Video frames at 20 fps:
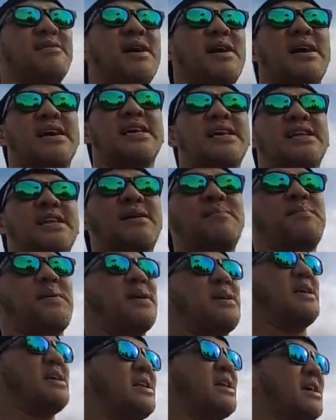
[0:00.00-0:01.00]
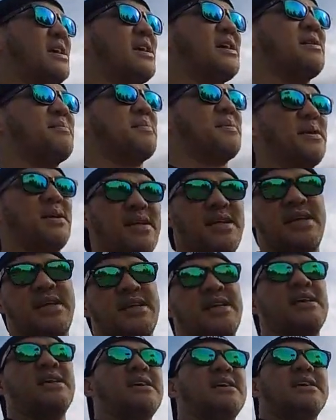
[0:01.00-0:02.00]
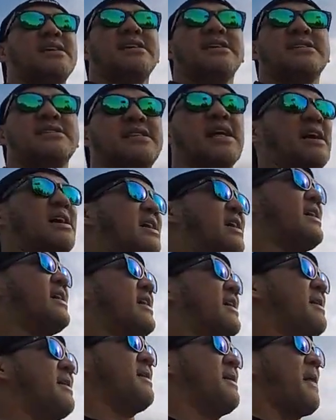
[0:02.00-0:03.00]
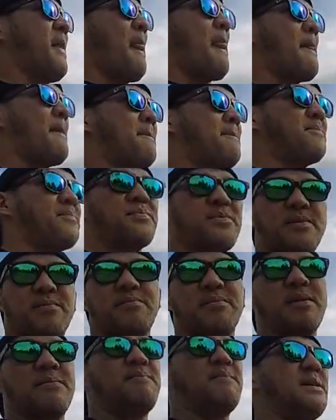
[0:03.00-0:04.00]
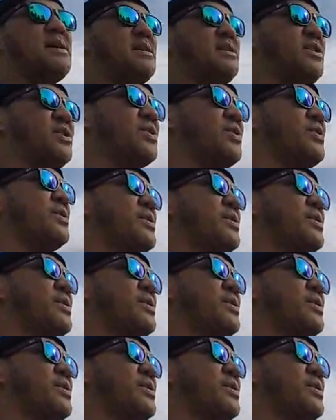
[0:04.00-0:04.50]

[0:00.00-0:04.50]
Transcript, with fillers: ang hirap ang hirap uh, mag video